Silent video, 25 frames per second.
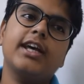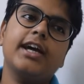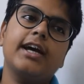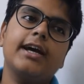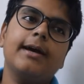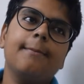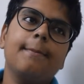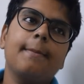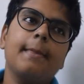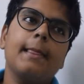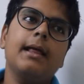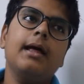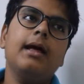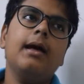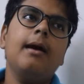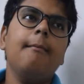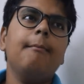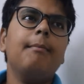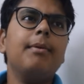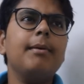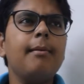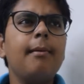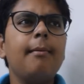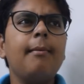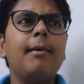क्या है
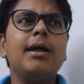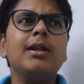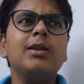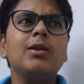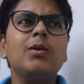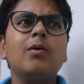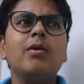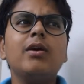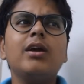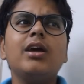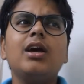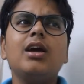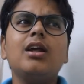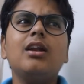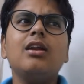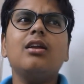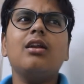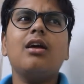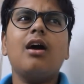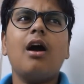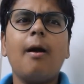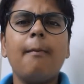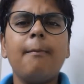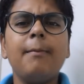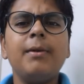पर मैं मानता हूँ कि यार
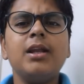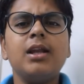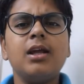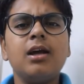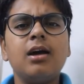आमिर